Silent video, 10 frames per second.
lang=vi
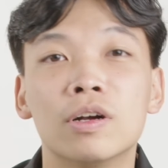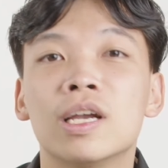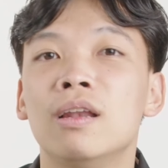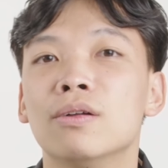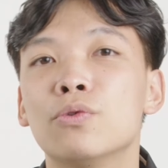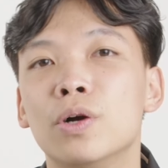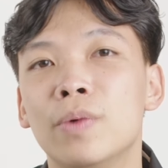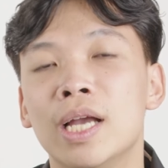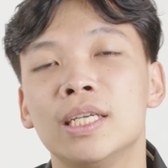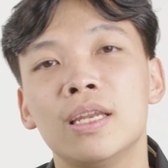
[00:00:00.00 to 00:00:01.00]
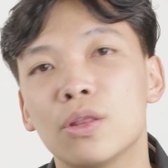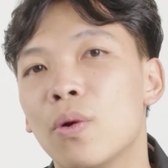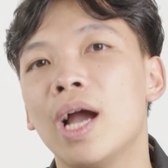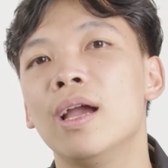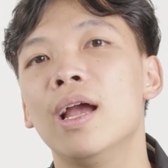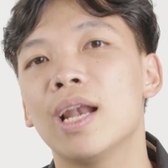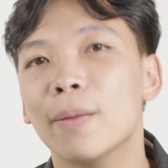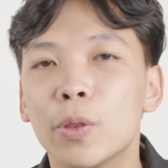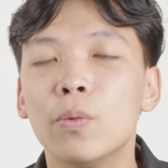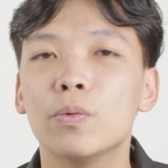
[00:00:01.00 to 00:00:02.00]
cực kỳ lớn của công nghệ trên điện thoại,
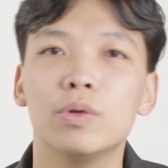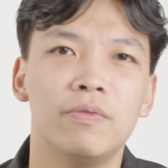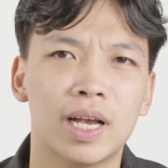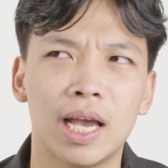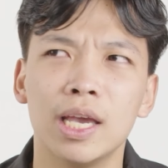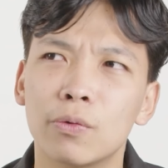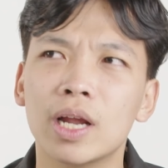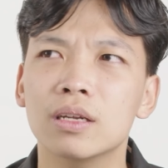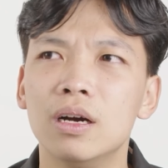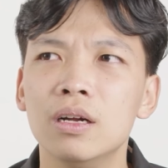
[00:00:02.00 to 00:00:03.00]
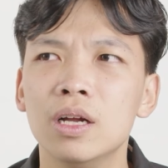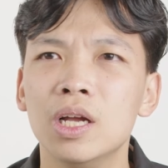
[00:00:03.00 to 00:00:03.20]
laptop cũng như về cả hiệu năng nữa.